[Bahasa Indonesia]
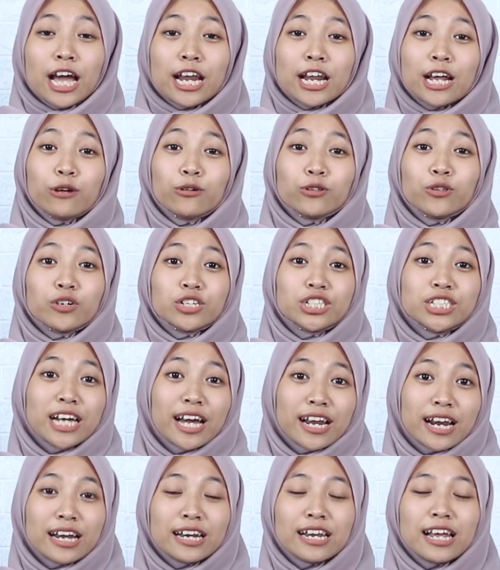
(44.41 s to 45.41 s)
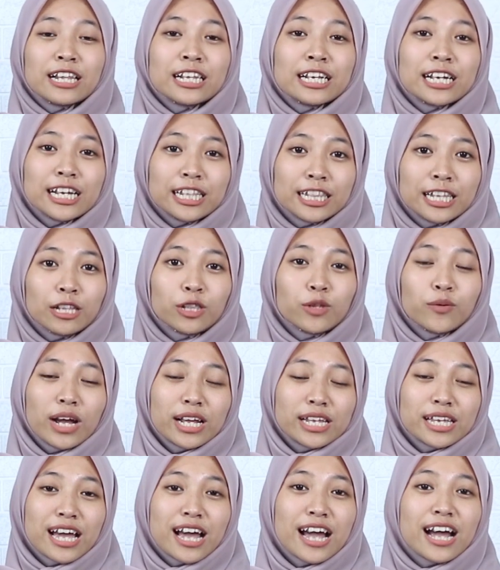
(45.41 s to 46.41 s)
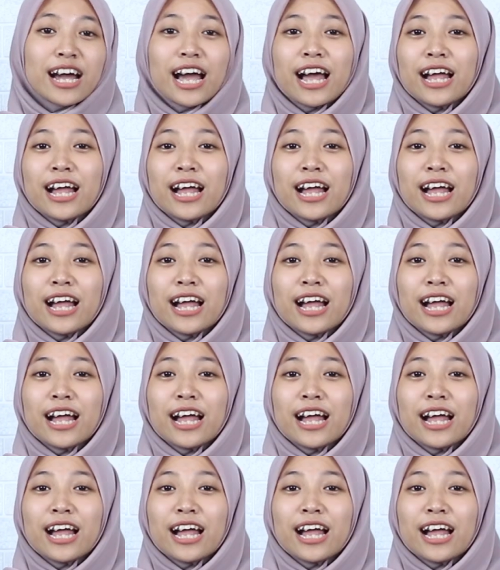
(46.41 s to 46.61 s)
Dan untuk syarat dan ketentuannya,